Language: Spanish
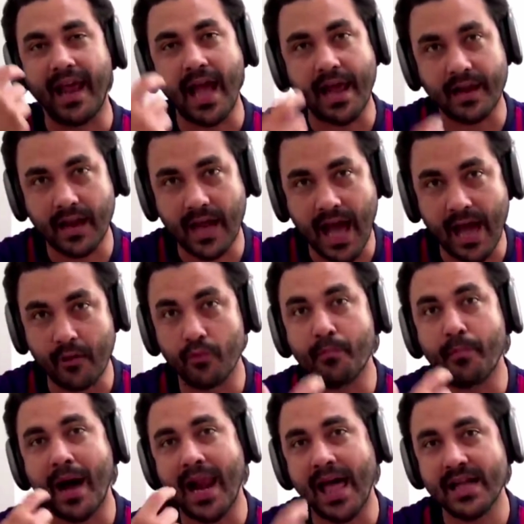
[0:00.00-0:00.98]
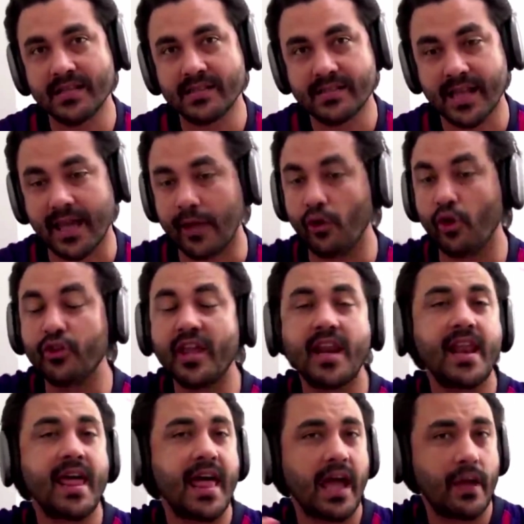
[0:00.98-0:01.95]
cubanos que todavía se
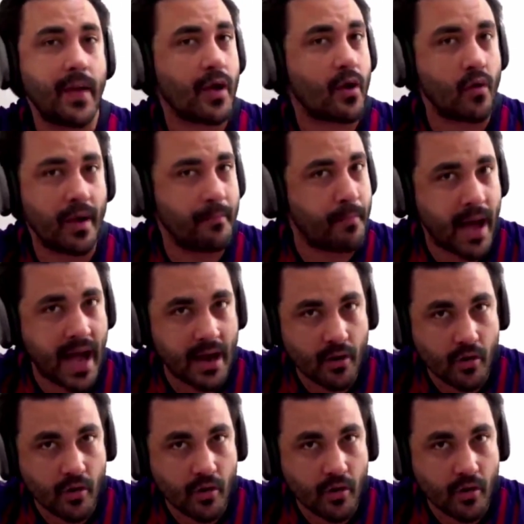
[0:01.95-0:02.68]
encuentran en Cuba.